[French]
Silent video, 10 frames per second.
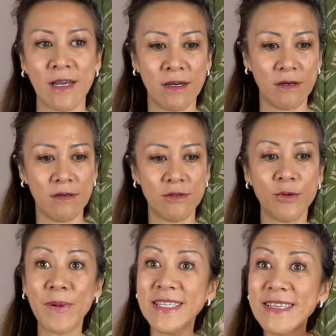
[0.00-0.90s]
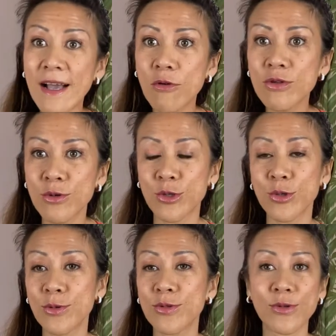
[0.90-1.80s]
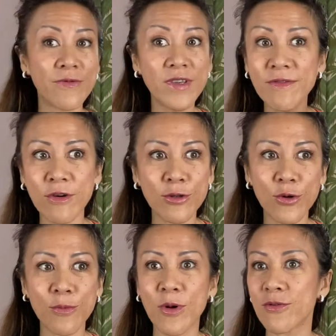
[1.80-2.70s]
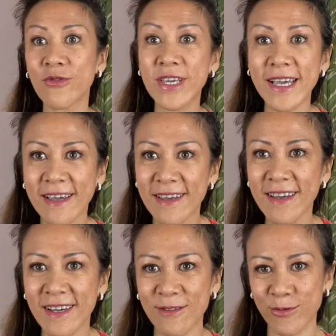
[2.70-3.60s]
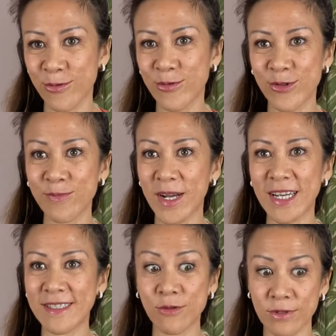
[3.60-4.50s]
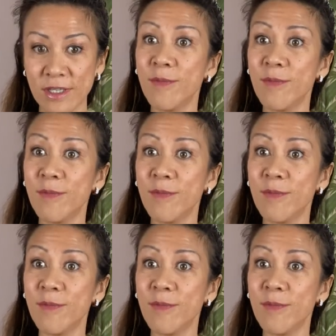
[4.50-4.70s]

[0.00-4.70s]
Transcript: euh, de passer à autre chose, de vivre autrement, de guérir ou d'une maladie aussi,